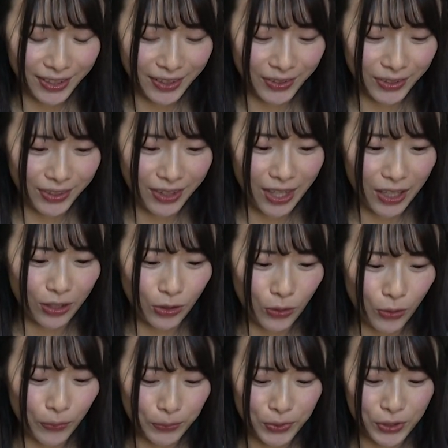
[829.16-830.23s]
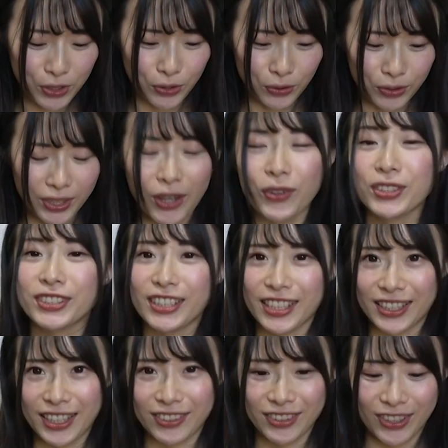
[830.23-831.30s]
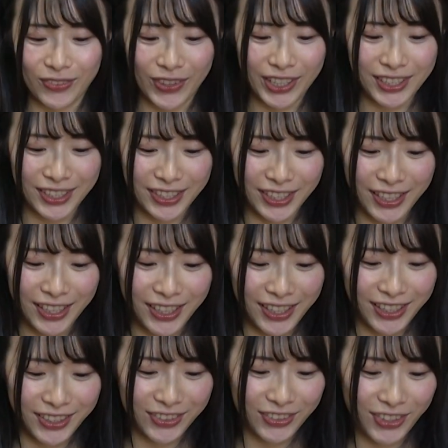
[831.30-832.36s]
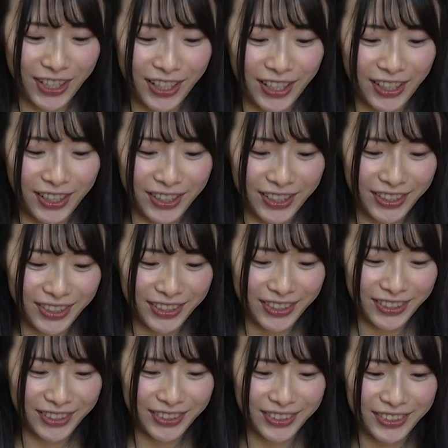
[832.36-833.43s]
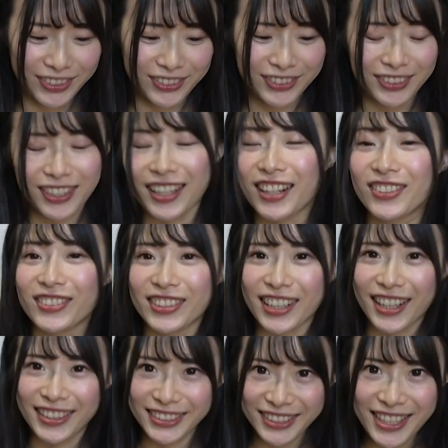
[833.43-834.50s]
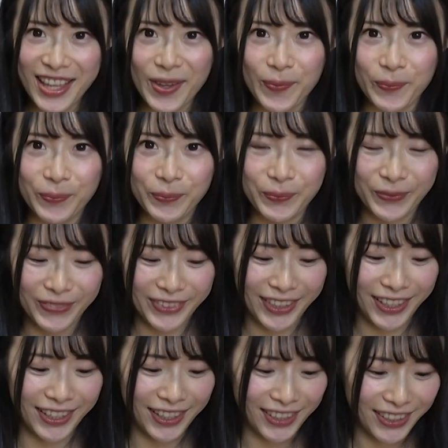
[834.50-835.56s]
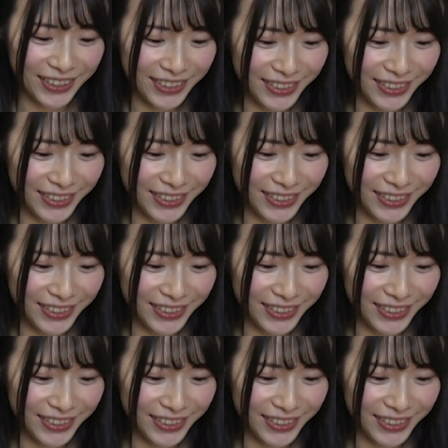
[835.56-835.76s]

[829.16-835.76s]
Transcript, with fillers: か、敵の武士を倒していってくれます。これ、なんかこんな感じで、なんか、